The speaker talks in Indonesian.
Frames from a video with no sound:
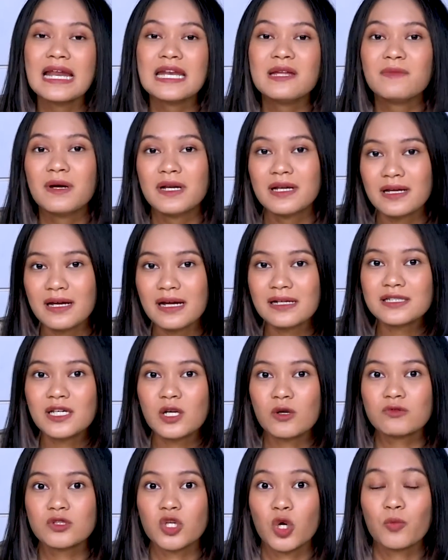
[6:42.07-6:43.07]
dibandingkan
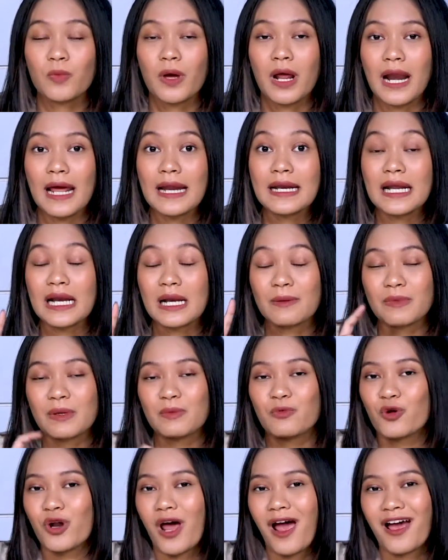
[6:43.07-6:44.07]
serum-serum yang lain yang
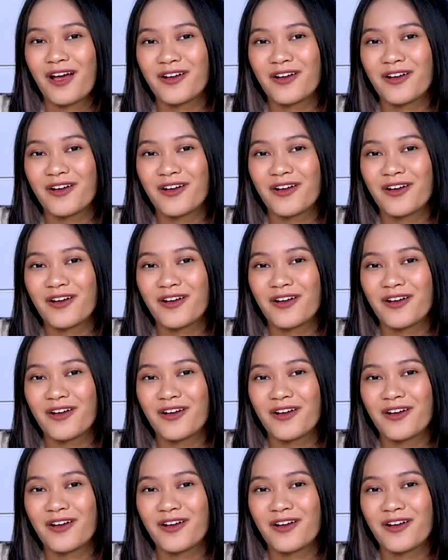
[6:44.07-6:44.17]
lebih murah.